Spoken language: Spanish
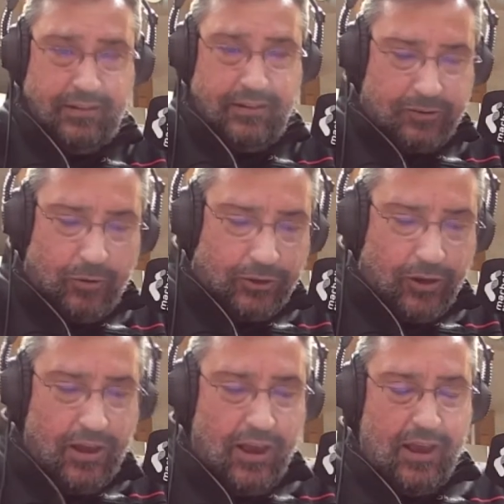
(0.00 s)
Les cuento,
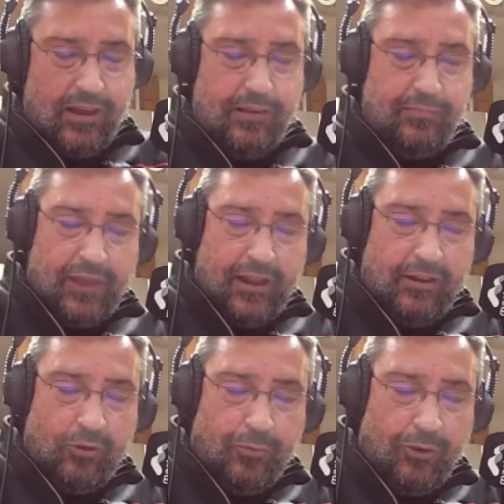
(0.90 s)
¿eh?
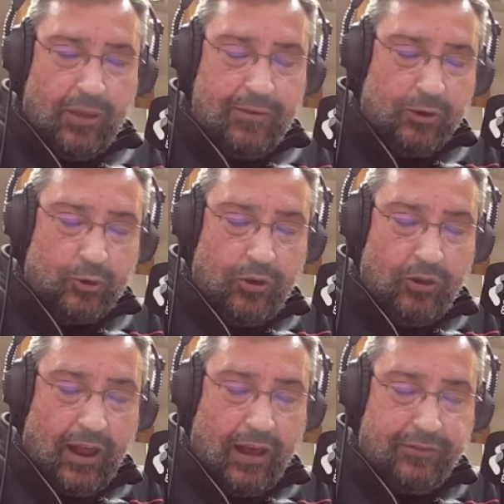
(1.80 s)
el grupo de amigos
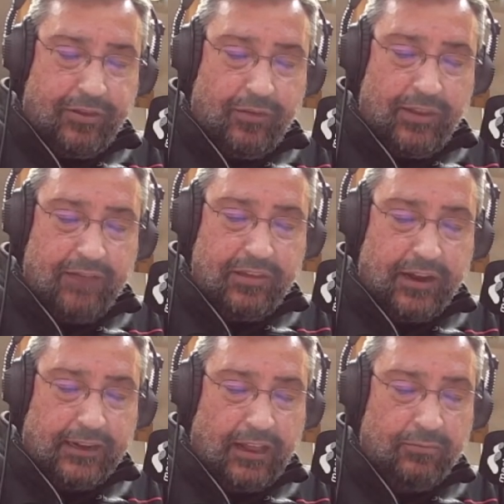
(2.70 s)
Unidos a la afición de la
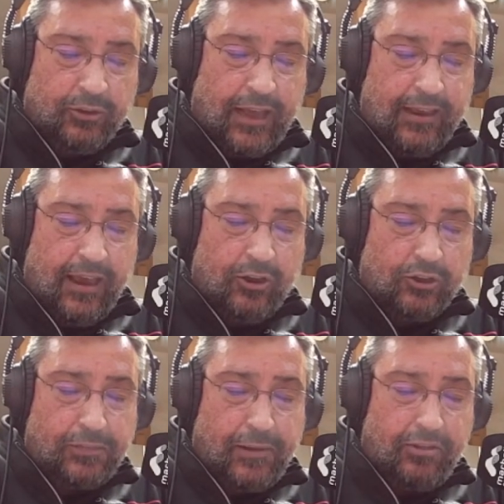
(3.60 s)
bicicleta de montaña en
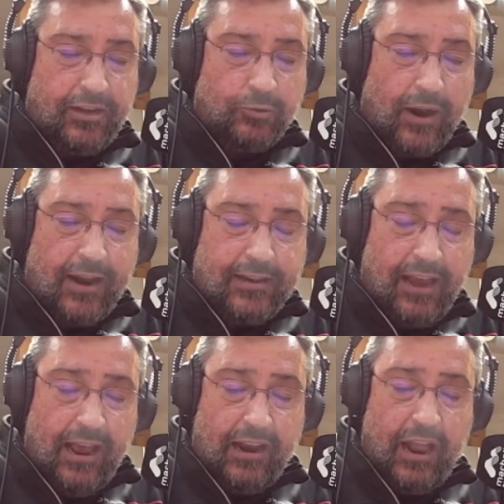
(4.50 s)
los espacios naturales,
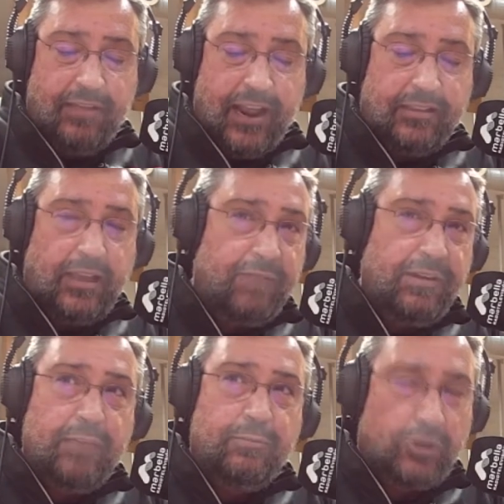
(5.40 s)
La Vereita,
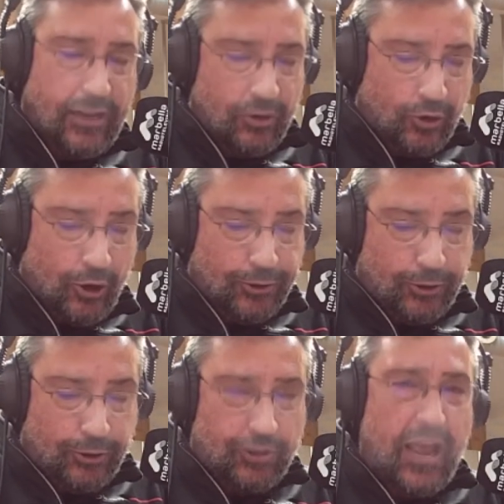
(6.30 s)
llevan ya muchos años con
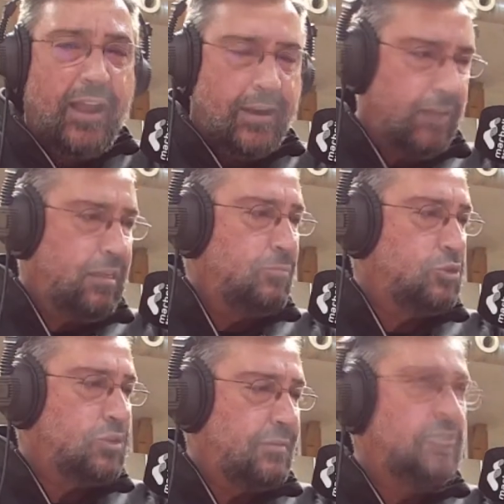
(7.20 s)
nosotros. Realizan
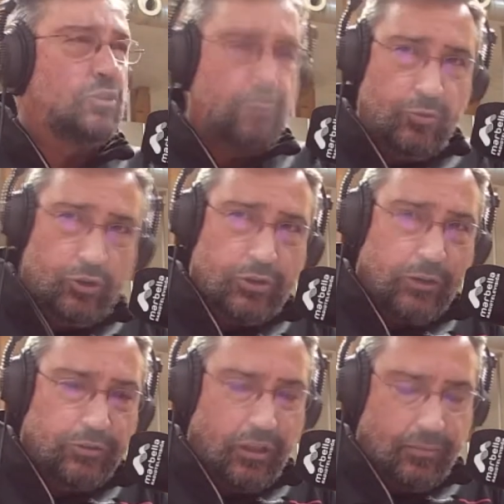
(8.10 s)
muchos eventos, muchos
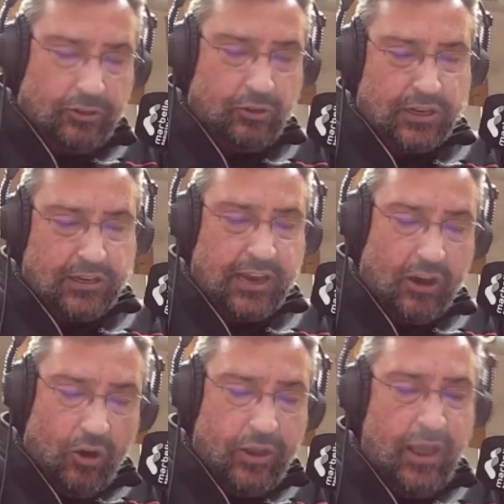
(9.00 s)
acontecimientos. Así que
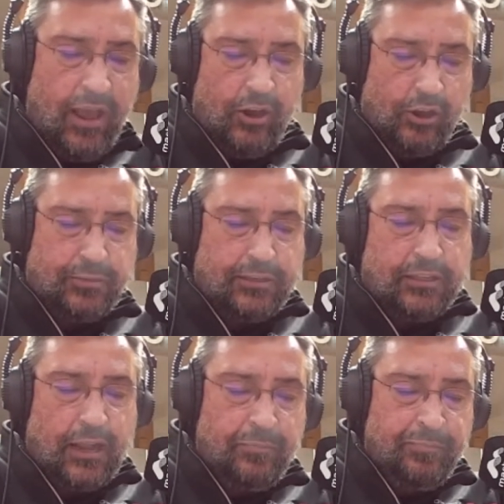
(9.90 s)
hoy nos
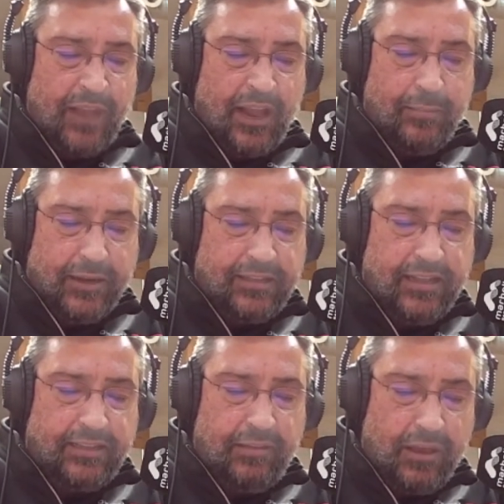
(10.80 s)
visitan el
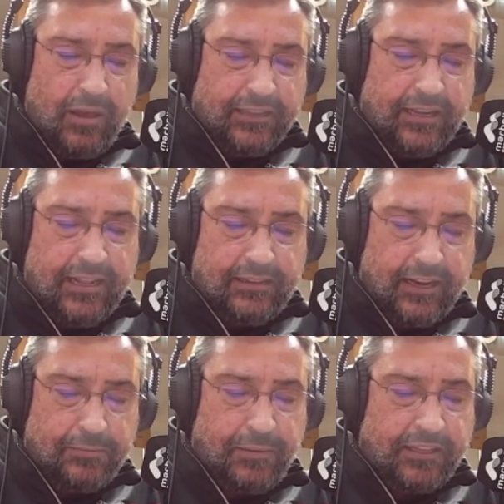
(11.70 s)
presidente y vicepresidente,
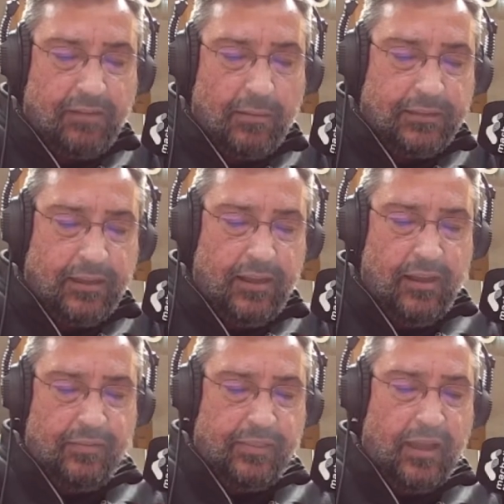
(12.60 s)
respectivamente,
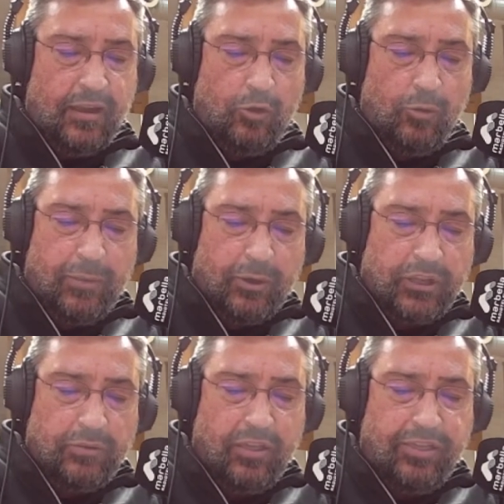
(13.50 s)
del Club
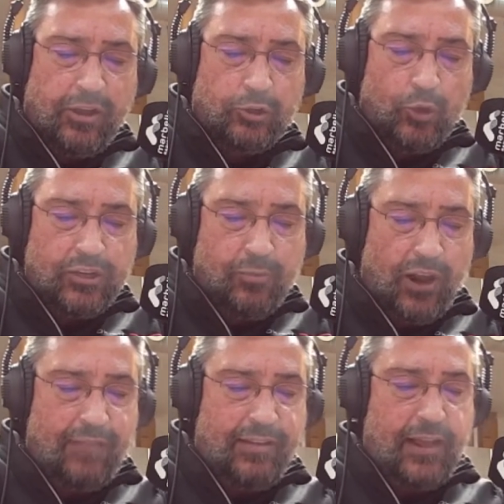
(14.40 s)
Deportivo de Cicloturismo
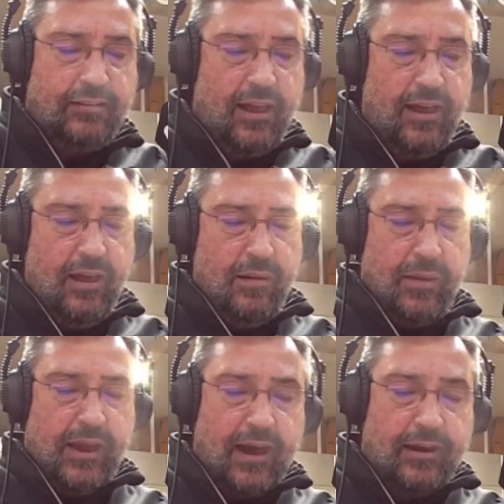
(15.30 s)
La Vereita,
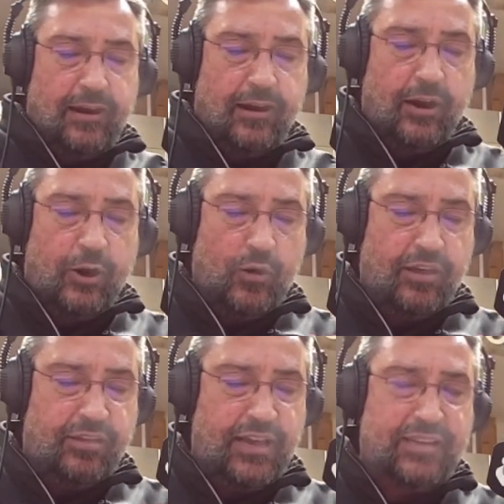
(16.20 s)
Miguel Ángel
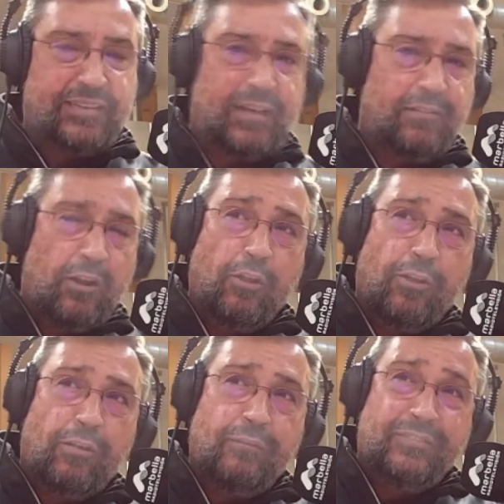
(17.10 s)
Ruiz y
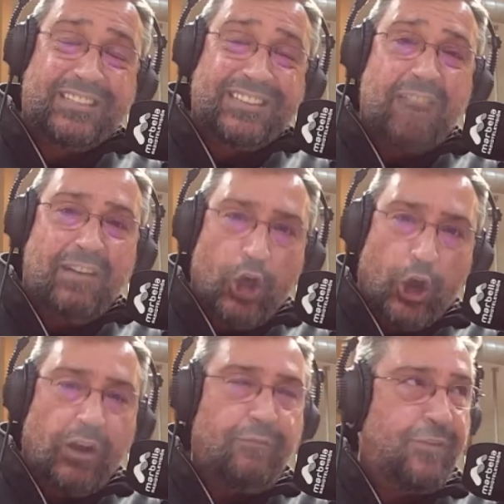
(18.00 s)

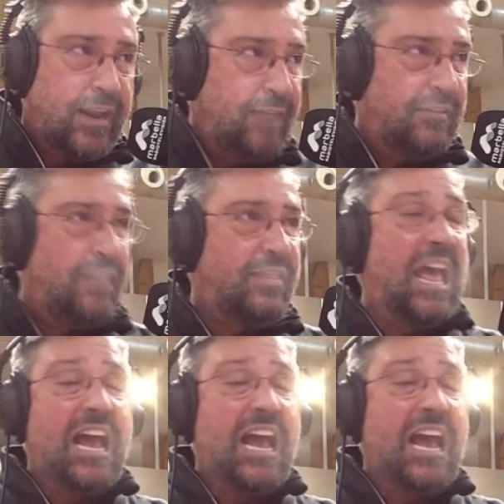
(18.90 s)
Salvador Fernández.